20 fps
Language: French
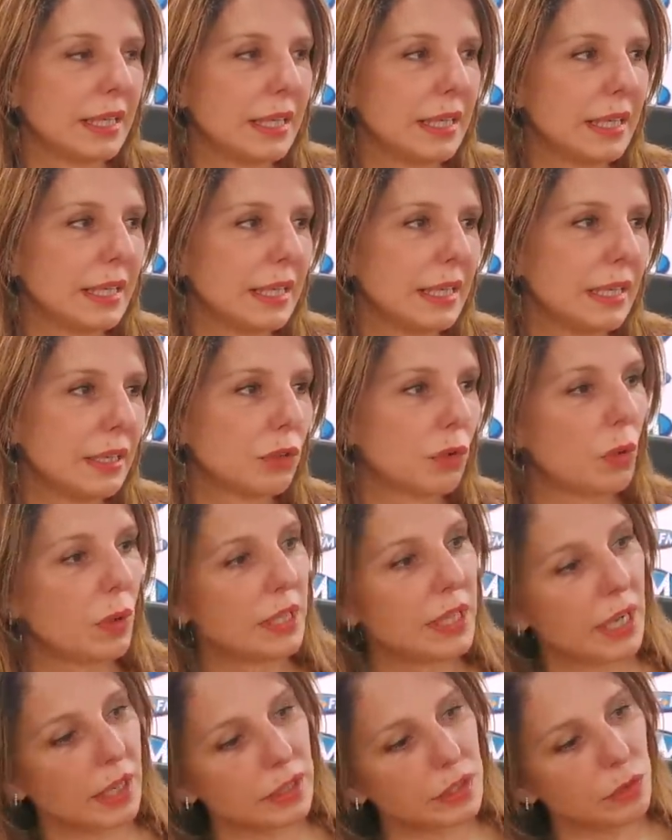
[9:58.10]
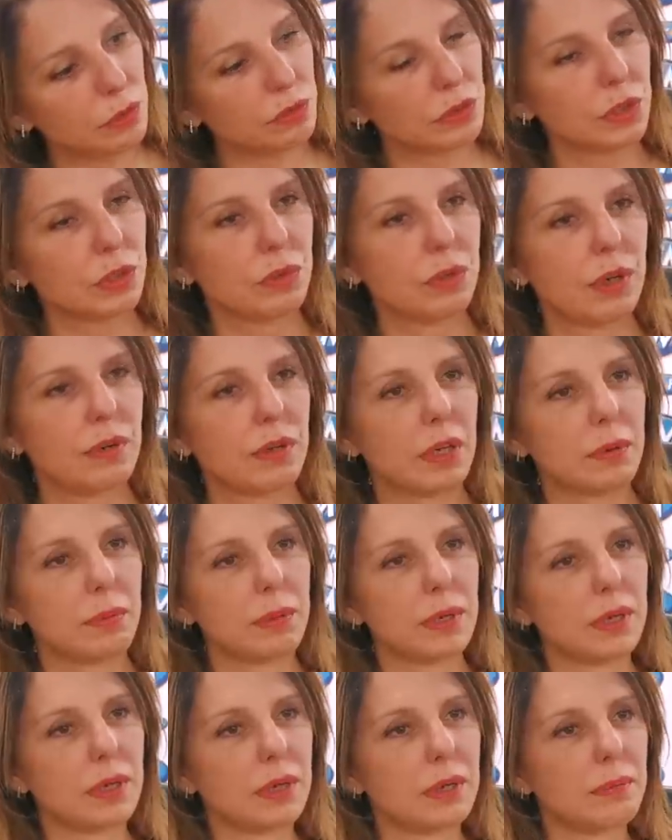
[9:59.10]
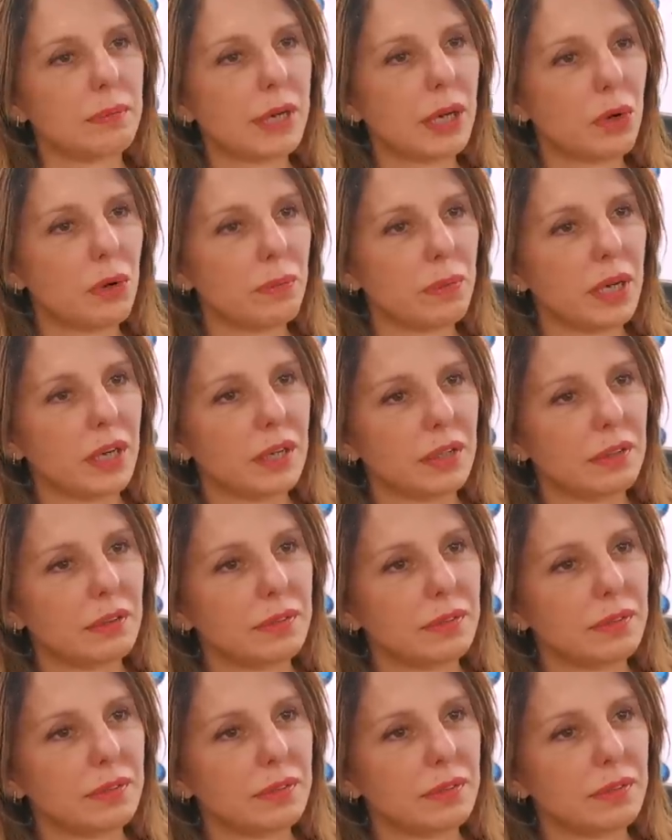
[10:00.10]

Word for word: et les trois derniers ont vécu avec ma, grand-mère.